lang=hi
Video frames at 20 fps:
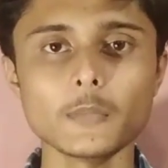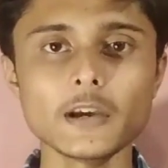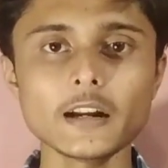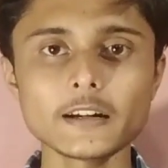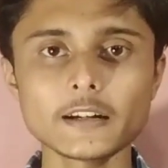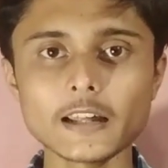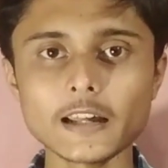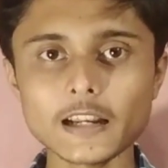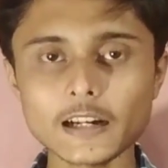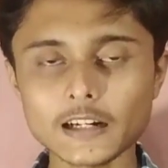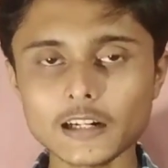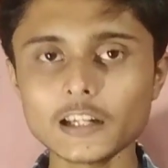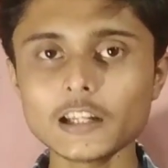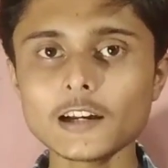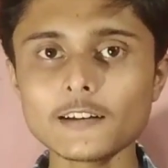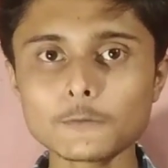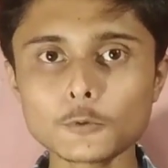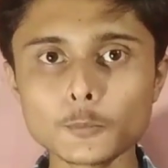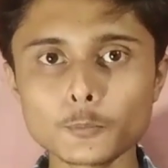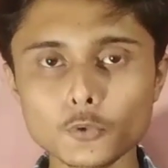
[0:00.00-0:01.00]
मैं डायरेक्टली
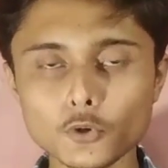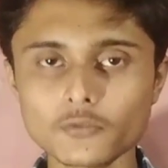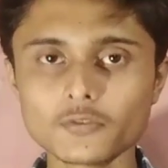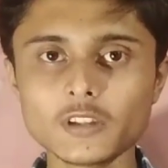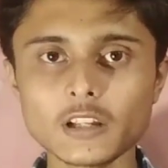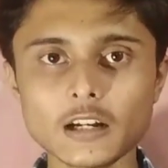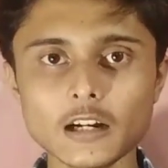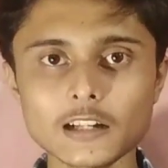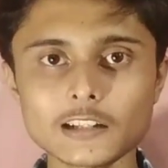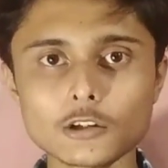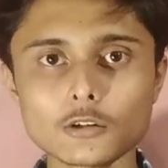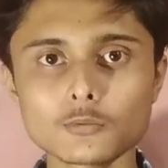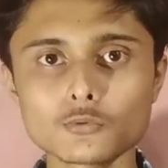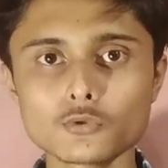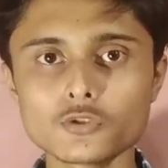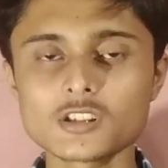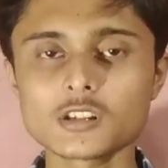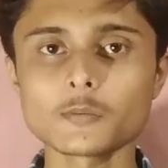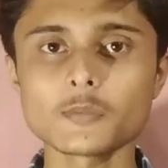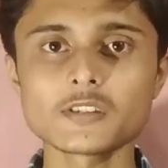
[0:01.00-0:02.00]
आपको प्रूफ दिखाता हूँ
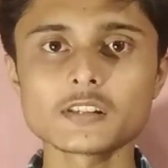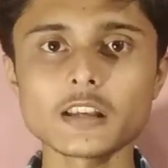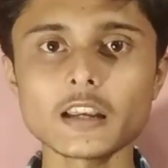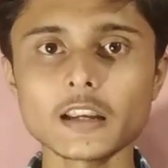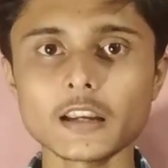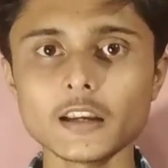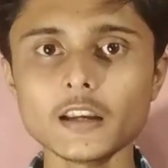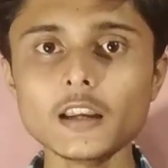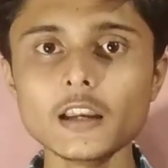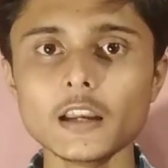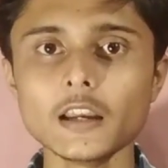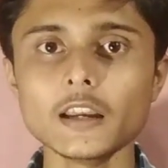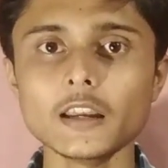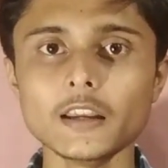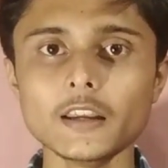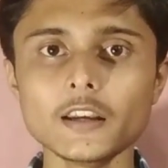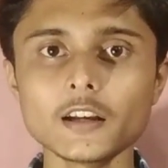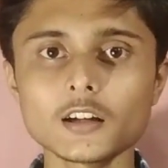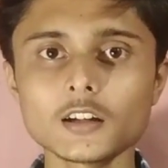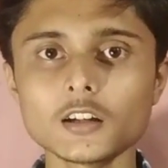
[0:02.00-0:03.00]
खुद समझ जाएंगे
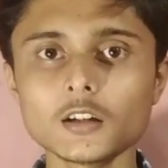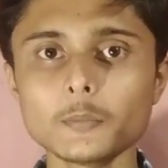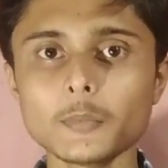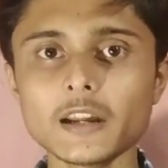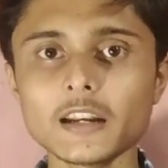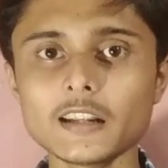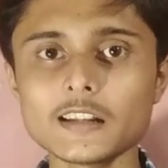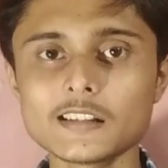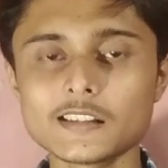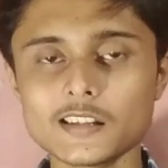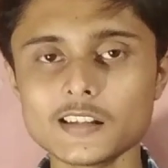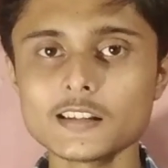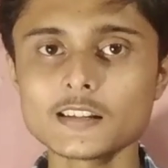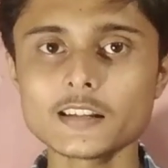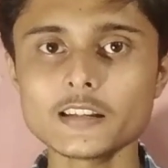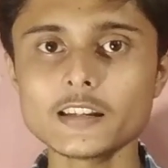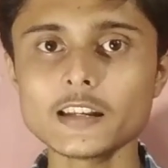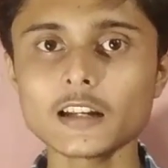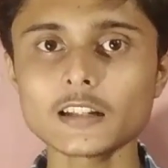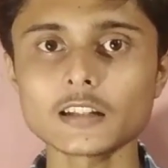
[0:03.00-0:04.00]
एक मैंने जींस
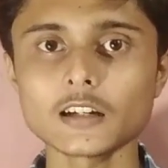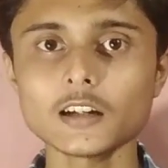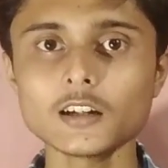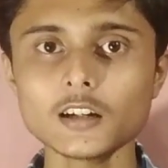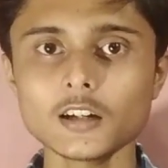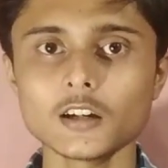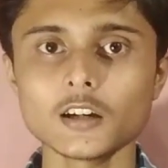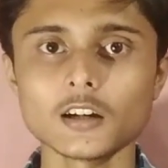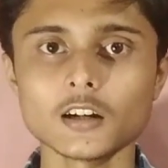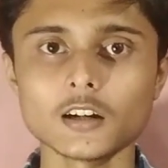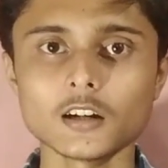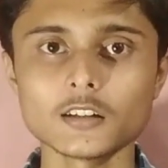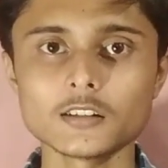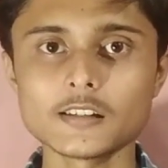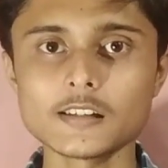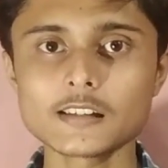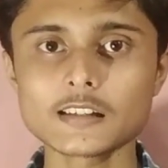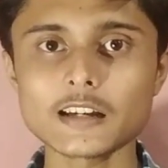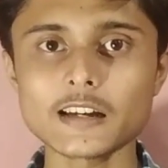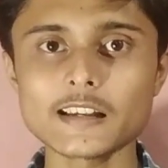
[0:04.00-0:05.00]
लिया था
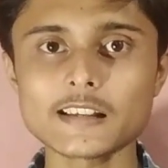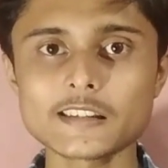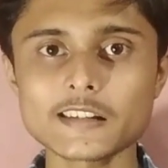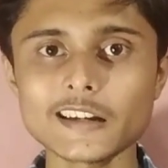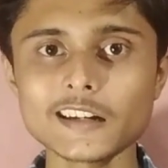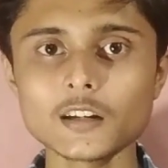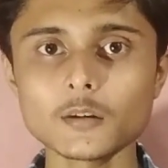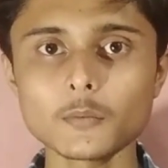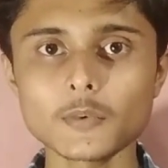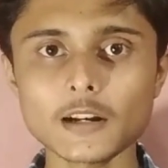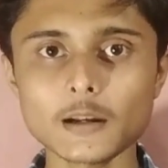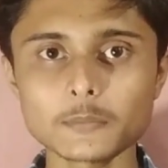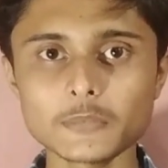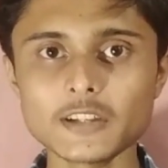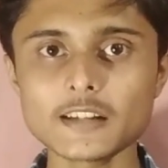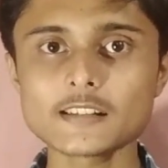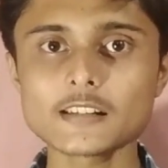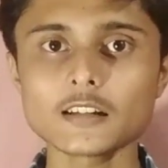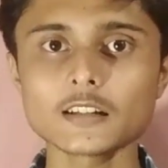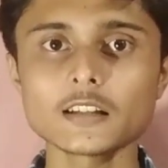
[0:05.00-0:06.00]
जिसका स्टाइल नंबर आप
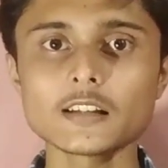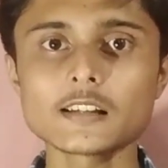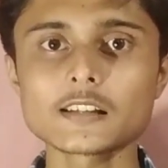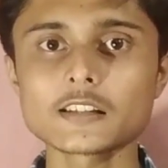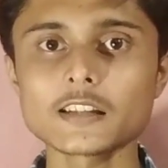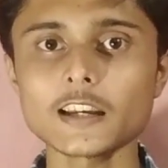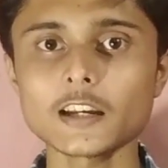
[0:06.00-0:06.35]
देख सकते हैं इस